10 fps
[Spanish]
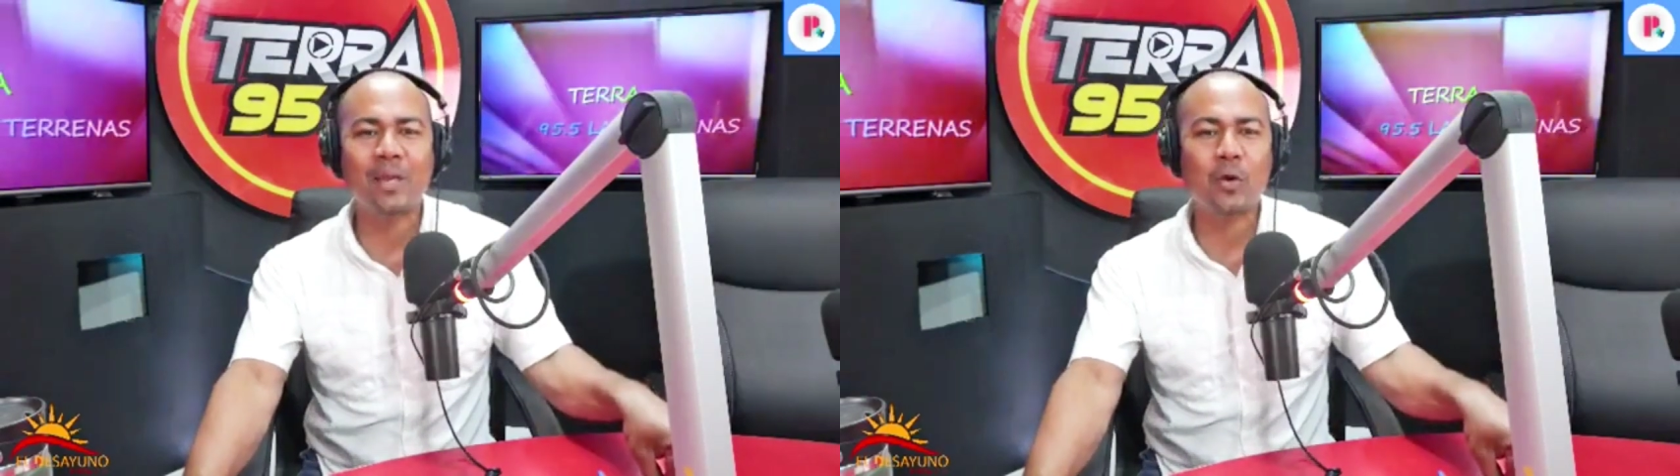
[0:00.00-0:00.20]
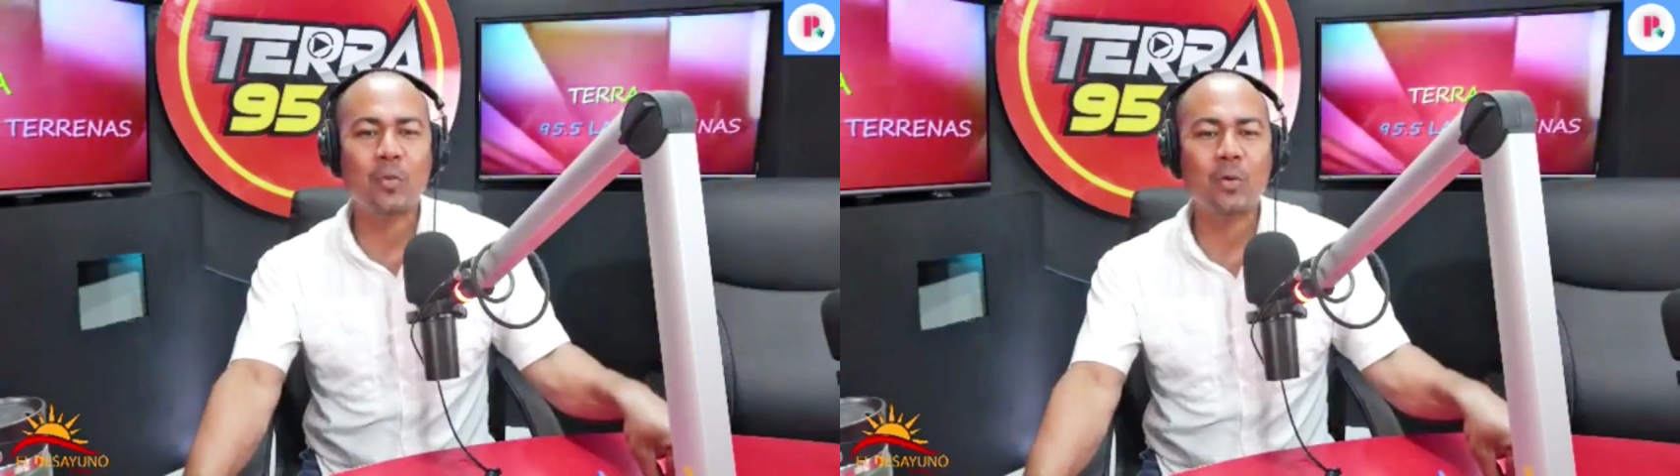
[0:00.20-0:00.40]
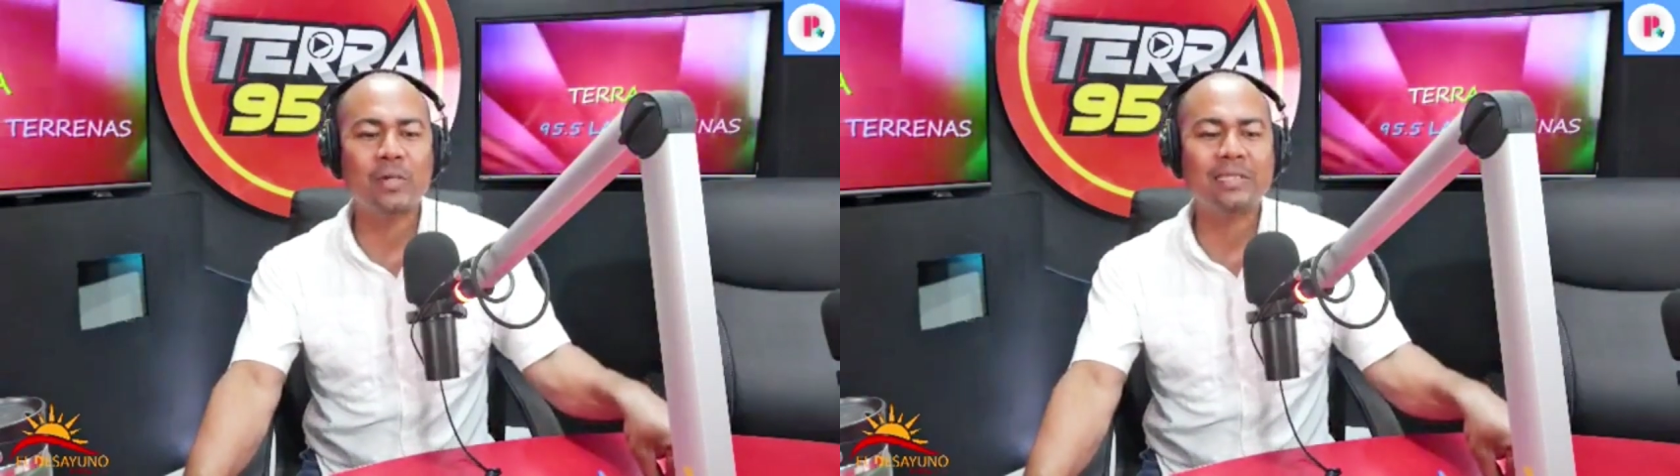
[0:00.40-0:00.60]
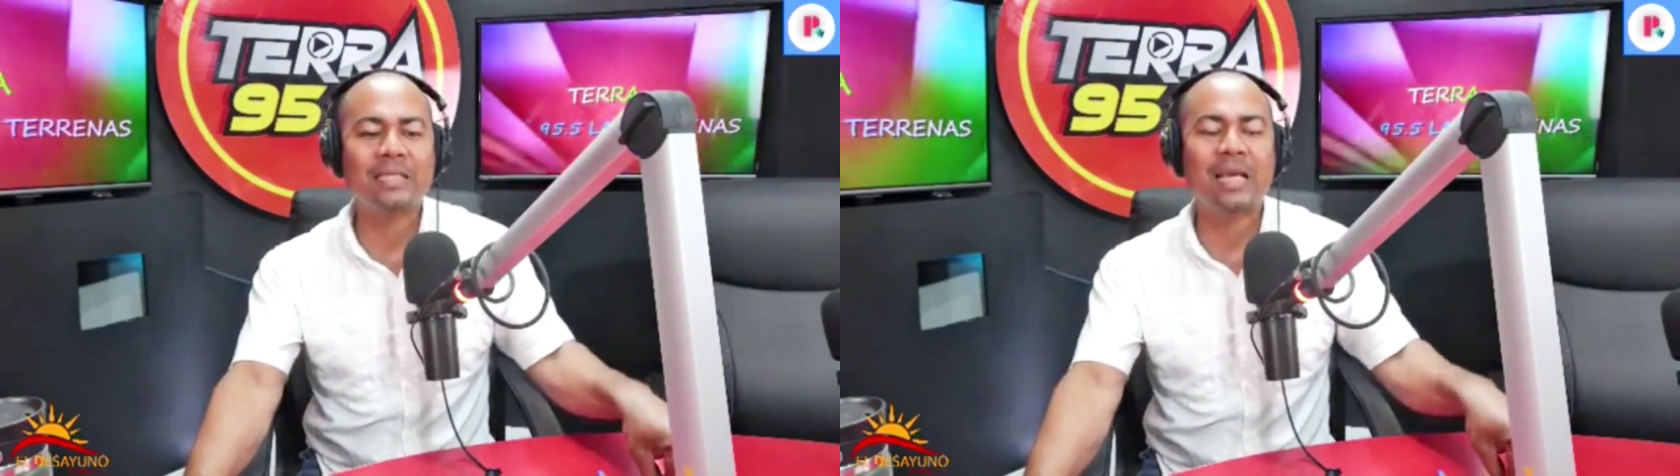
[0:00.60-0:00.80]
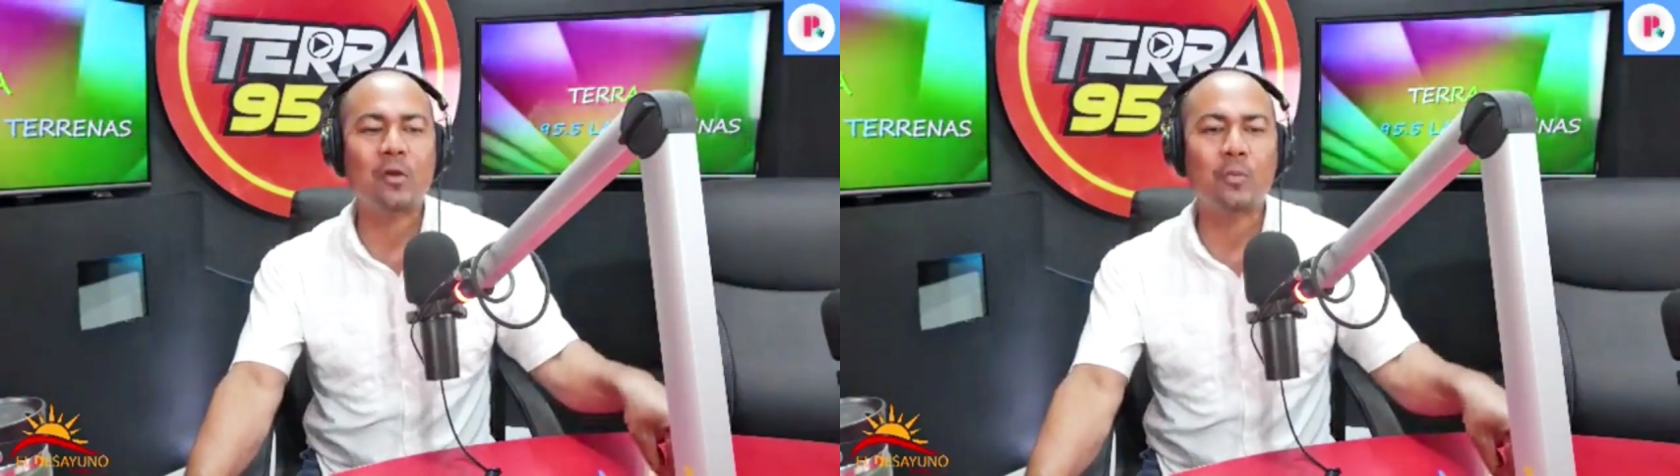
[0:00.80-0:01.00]
cómo ese
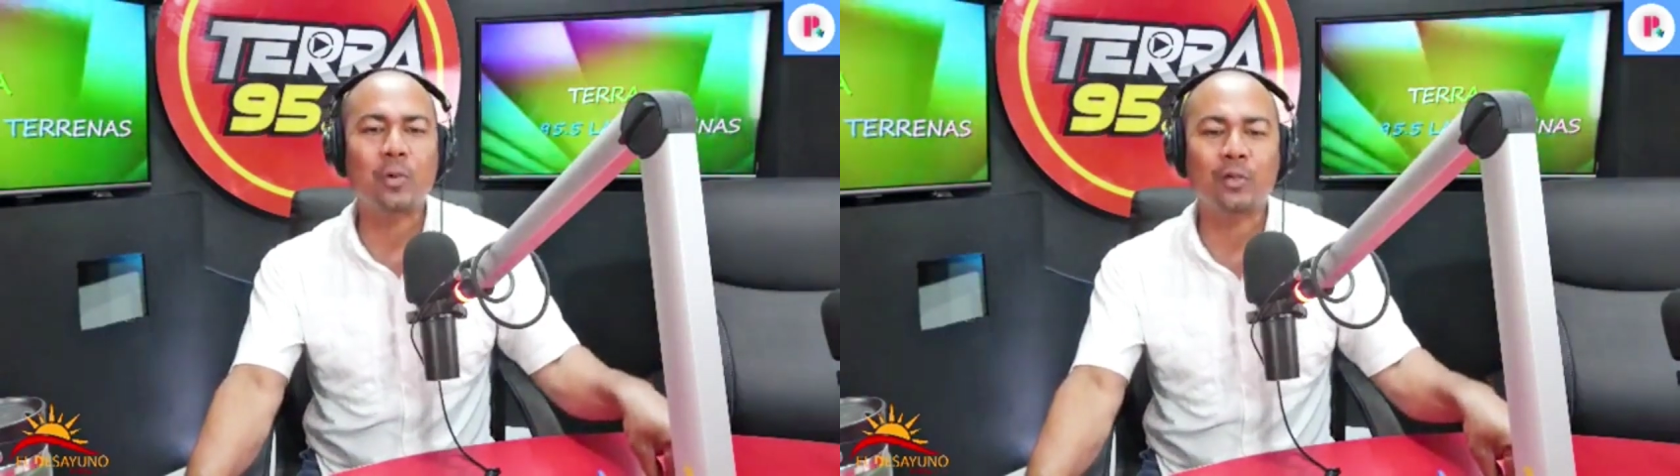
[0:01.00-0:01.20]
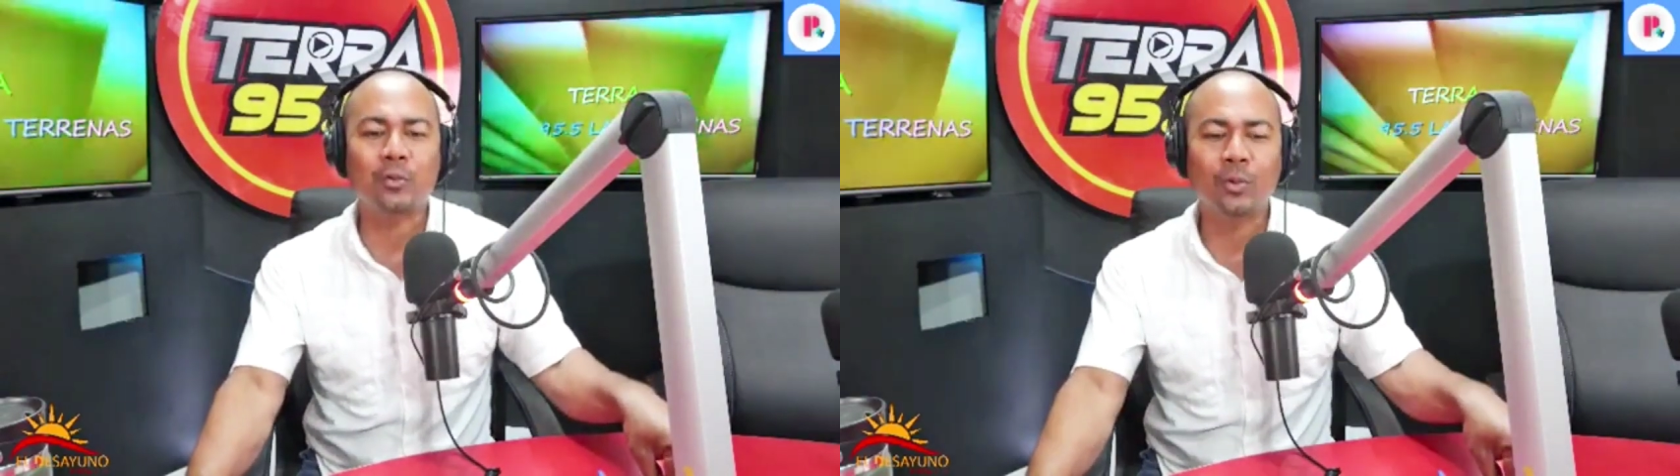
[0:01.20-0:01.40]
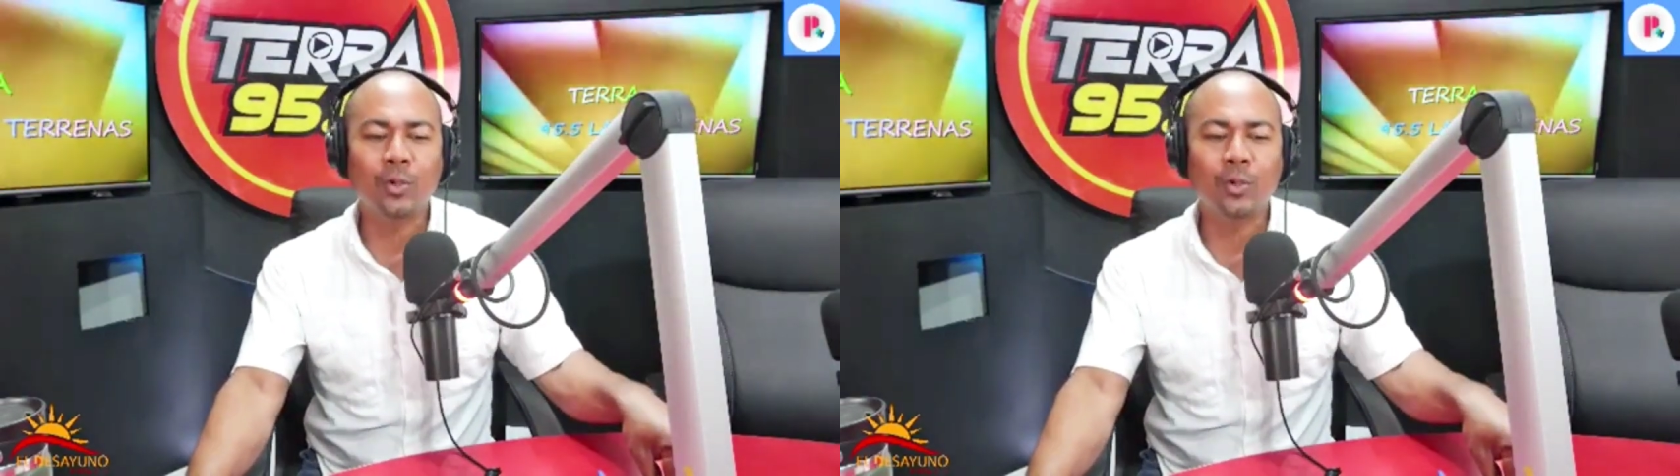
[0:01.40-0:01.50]
aeropuerto,